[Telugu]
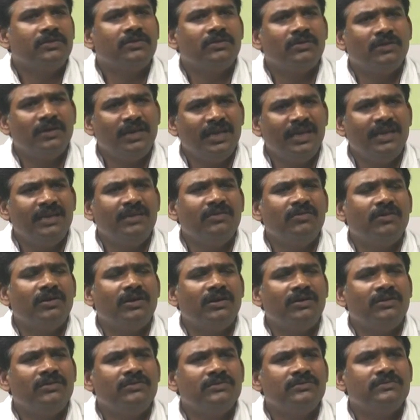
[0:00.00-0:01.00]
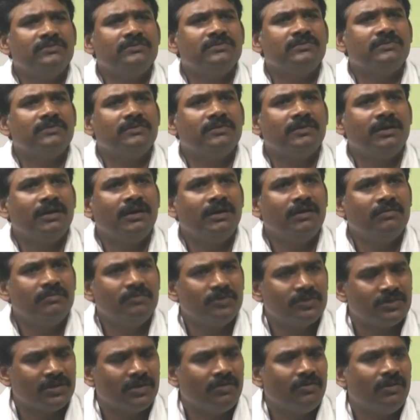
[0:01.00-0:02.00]
ఎంతో లేని వాళ్ళు
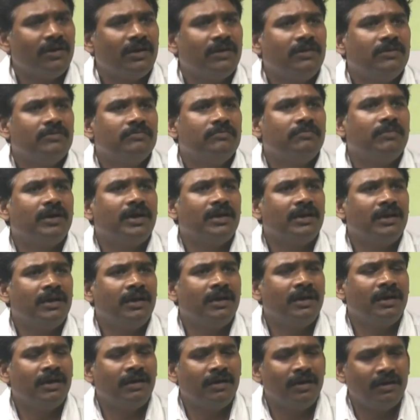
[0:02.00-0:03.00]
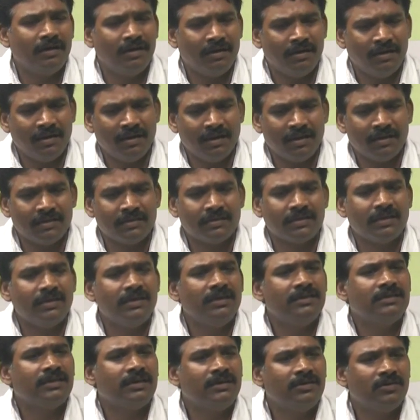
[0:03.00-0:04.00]
ముసలి వాళ్ళు భార్య
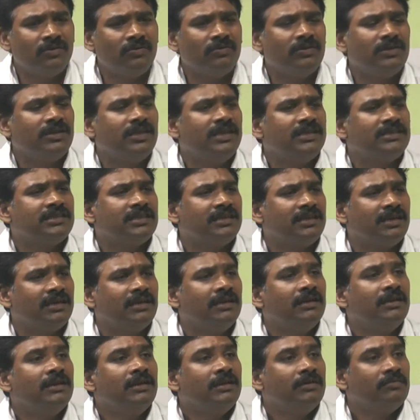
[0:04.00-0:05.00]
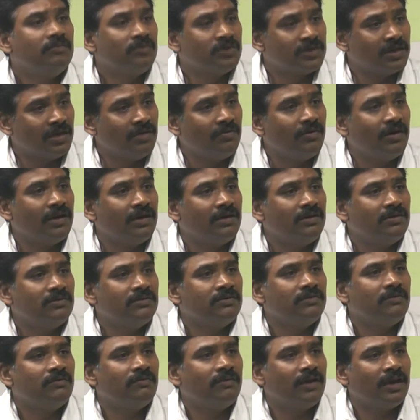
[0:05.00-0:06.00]
తల్లిదండ్రులు వదిలేసిన ముసలి వాళ్ళు
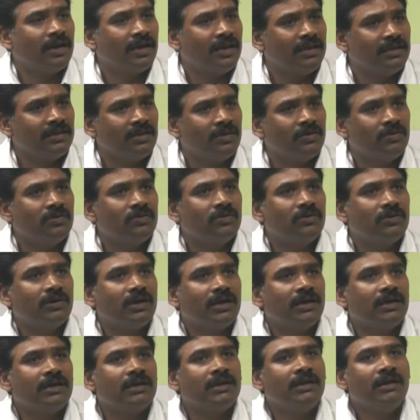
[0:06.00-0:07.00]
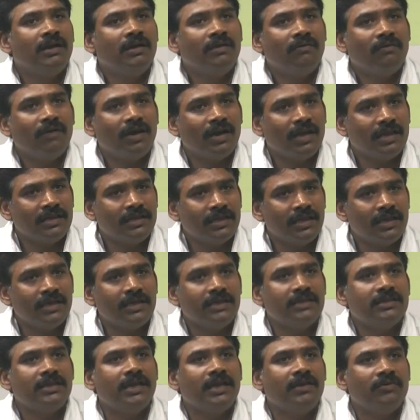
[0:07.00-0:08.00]
వాళ్ళందరూ కూడా
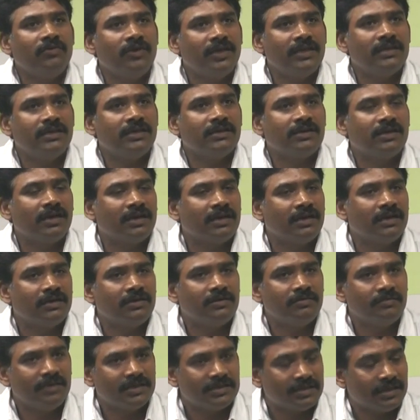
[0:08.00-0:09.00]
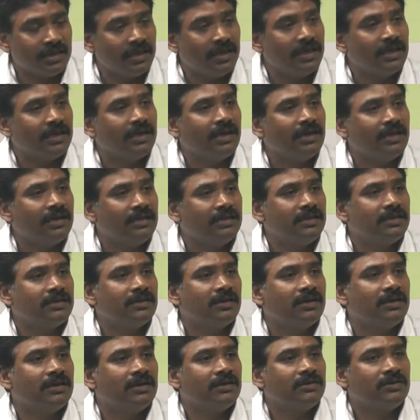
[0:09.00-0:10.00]
వాళ్ళందరికీ దేవుడే దిక్కన్నట్టు మస్తానయ్య గారే
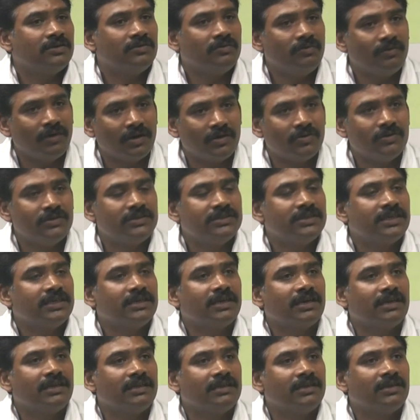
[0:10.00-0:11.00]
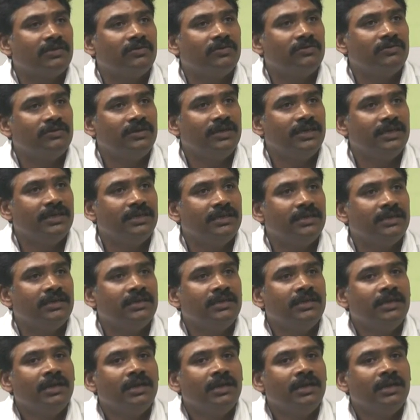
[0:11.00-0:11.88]
దిక్కన్నట్టు వారు వచ్చి ఇక్కడంతా ఉండి